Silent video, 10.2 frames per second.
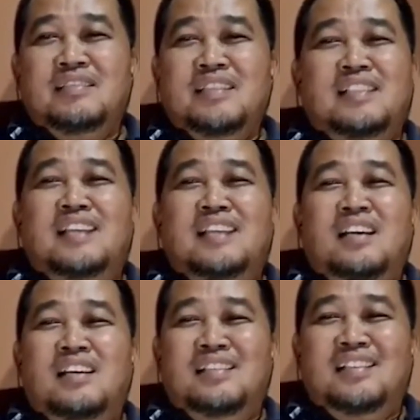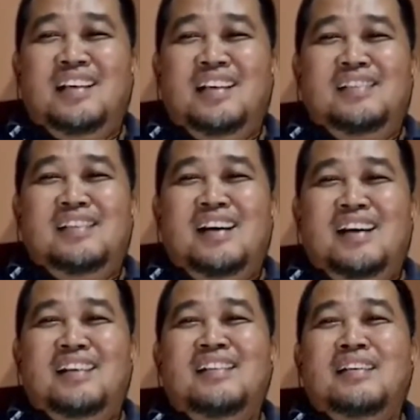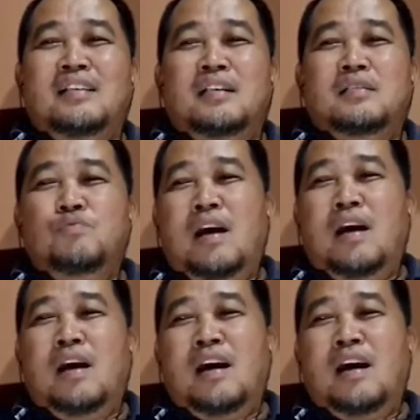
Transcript: Cari aja kira-kira yang dua